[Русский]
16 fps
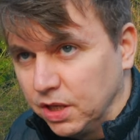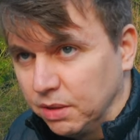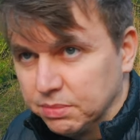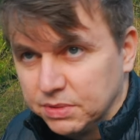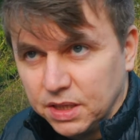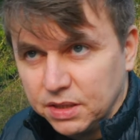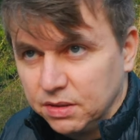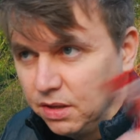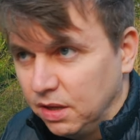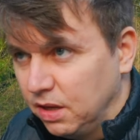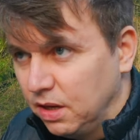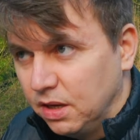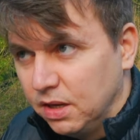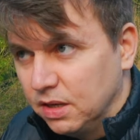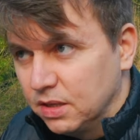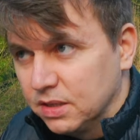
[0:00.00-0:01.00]
Там за,
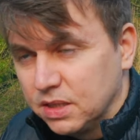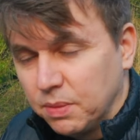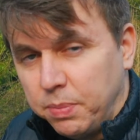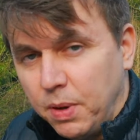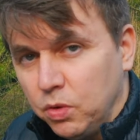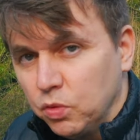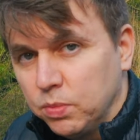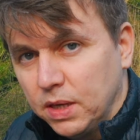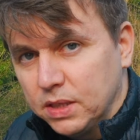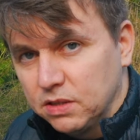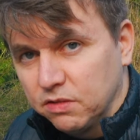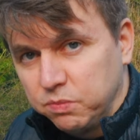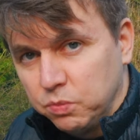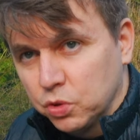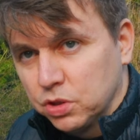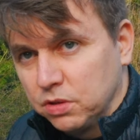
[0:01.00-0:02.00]
за пару
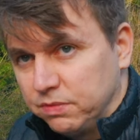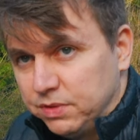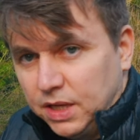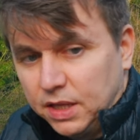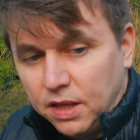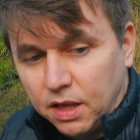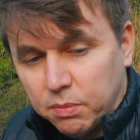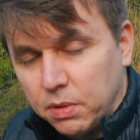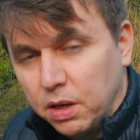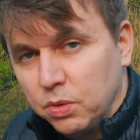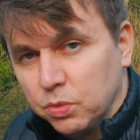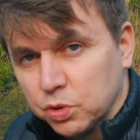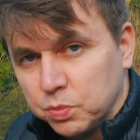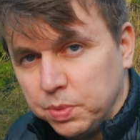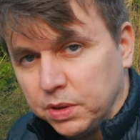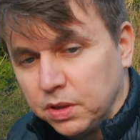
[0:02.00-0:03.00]
баксов можно взять
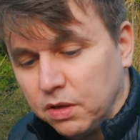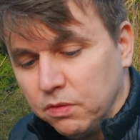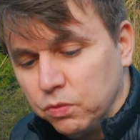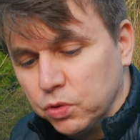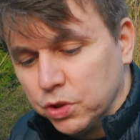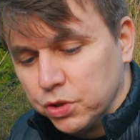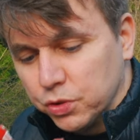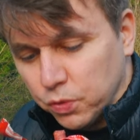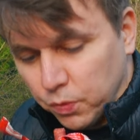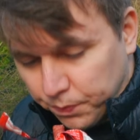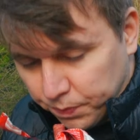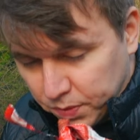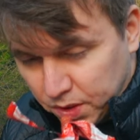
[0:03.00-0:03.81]
нормальную спиртовушечку.